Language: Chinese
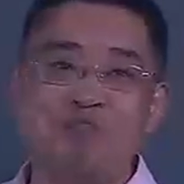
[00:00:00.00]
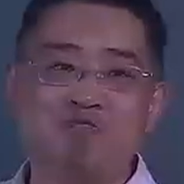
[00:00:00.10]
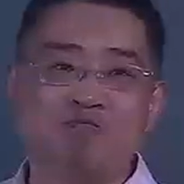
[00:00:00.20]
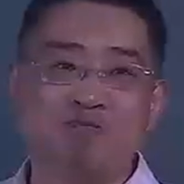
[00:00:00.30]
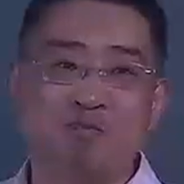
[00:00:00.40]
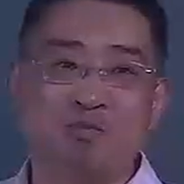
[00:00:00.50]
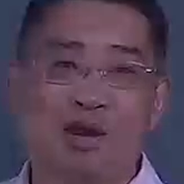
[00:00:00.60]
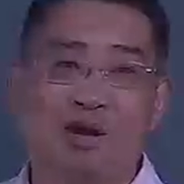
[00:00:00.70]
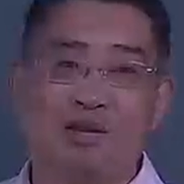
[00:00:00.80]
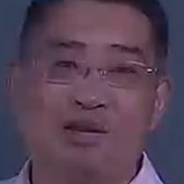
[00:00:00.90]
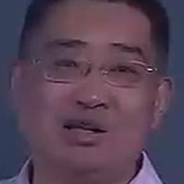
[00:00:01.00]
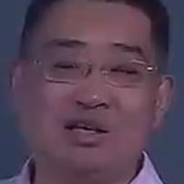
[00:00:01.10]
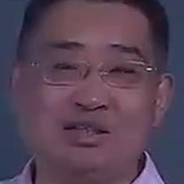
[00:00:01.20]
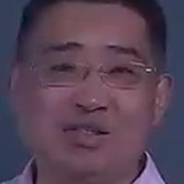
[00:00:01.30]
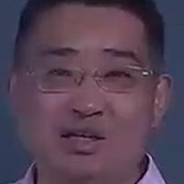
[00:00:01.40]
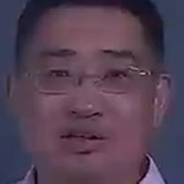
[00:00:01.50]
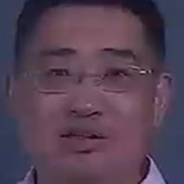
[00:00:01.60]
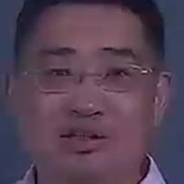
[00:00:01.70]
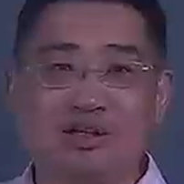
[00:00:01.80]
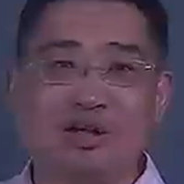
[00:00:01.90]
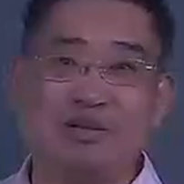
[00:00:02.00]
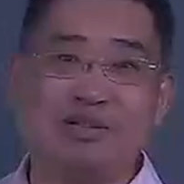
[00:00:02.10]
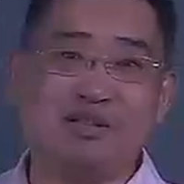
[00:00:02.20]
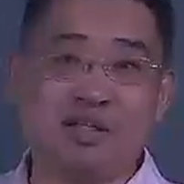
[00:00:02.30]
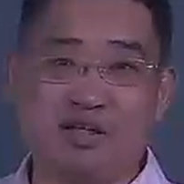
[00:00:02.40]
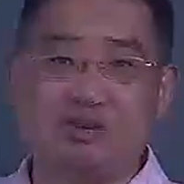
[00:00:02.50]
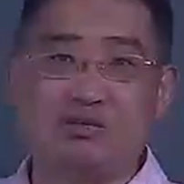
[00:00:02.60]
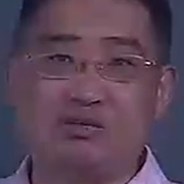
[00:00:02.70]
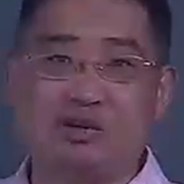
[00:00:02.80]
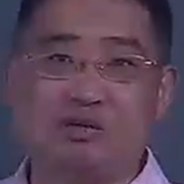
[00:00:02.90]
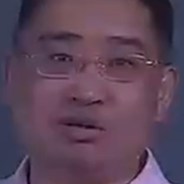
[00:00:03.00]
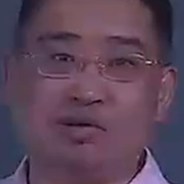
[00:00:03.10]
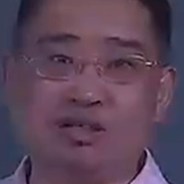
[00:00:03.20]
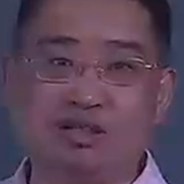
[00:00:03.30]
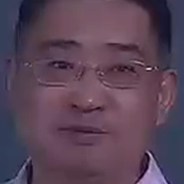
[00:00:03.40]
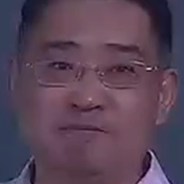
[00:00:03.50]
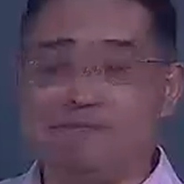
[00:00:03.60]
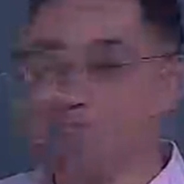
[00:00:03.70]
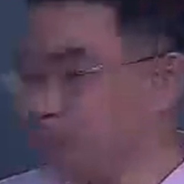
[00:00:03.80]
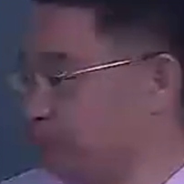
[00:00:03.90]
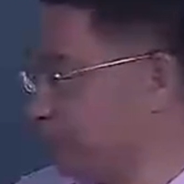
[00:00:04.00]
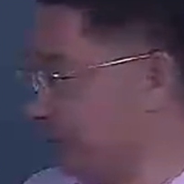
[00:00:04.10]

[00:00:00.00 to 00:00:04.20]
啊，你要知要知道它们之间这种算换算关系。另外，